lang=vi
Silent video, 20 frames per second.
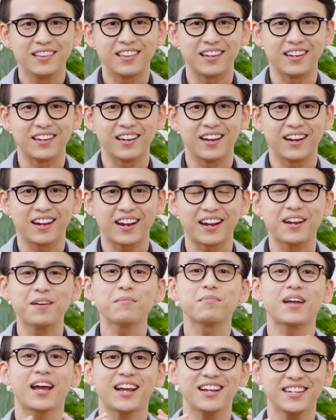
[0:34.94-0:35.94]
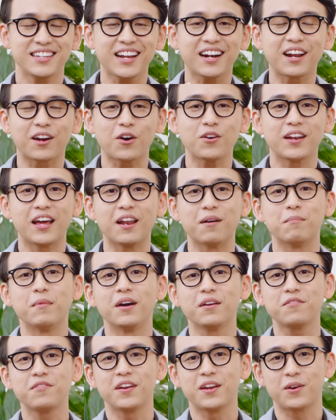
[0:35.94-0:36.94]
Thì à, ngày hôm nay chắc là có lẽ là
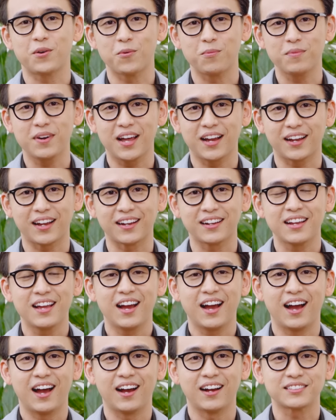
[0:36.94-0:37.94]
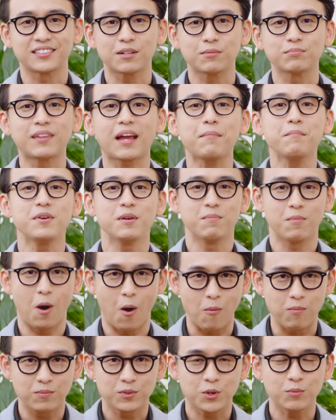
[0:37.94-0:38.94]
bởi vì cũng là à, trong tháng mười
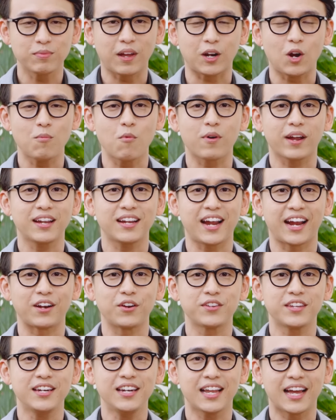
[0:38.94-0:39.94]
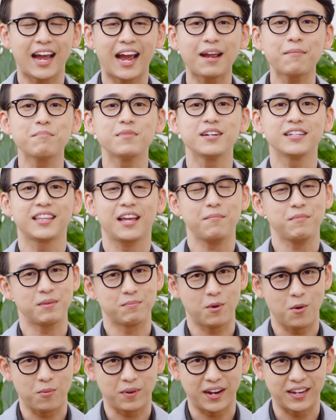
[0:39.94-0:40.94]
một chúng ta có một cái ngày đó chính là hai mươi tháng
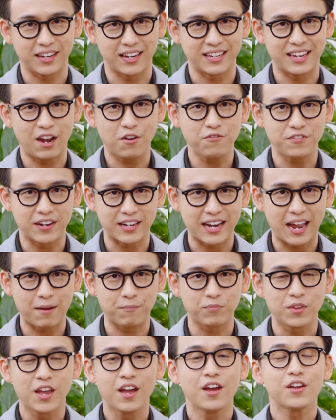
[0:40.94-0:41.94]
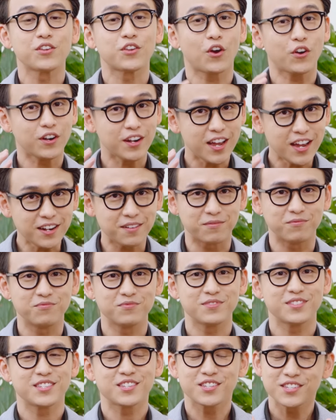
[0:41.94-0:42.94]
mười một, ngày Nhà giáo Việt Nam. Cho nên
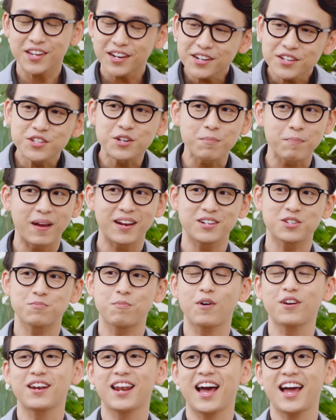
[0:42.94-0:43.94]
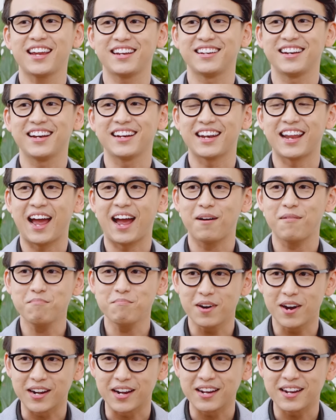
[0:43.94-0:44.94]
Sing Japan Spotlight đã
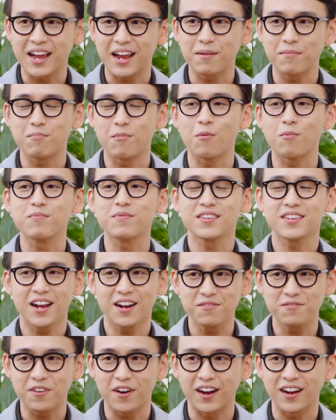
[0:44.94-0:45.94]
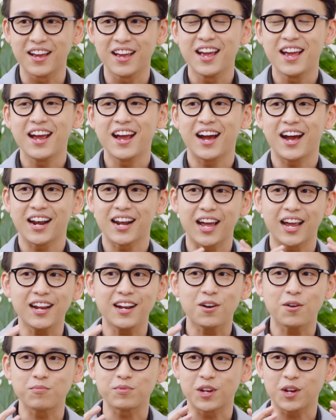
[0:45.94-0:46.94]
mời đến đây một nhân vật. Anh
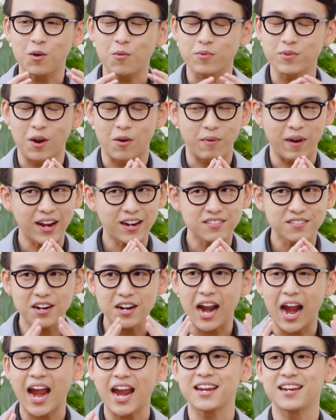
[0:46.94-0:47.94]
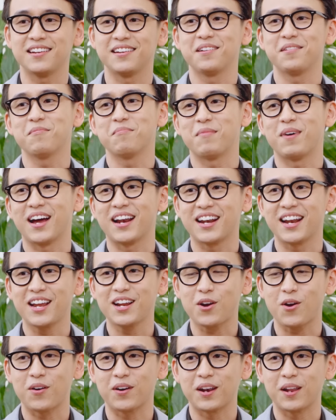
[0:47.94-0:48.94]
ấy không chỉ có một giọng hát rất hay mà anh
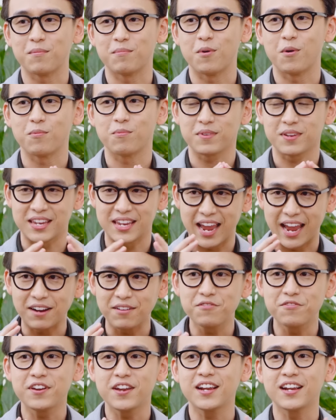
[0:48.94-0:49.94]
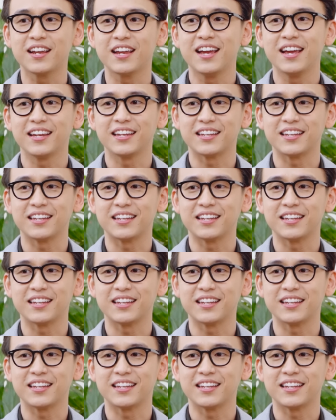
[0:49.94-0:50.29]
ấy còn là một giảng viên